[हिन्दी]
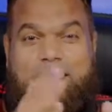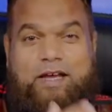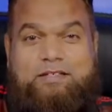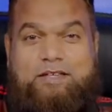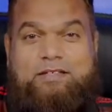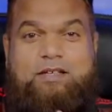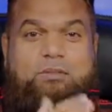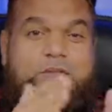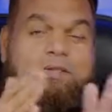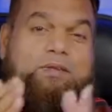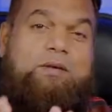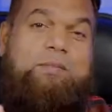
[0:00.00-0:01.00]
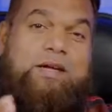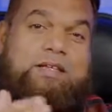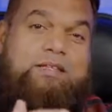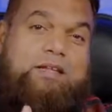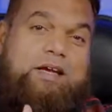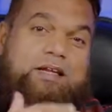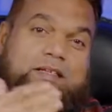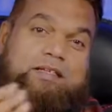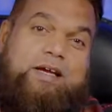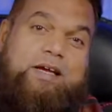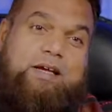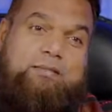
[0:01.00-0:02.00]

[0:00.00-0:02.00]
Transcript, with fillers: एक सीन से दूसरे स्ट्रीम में किस तरीके से जाएगा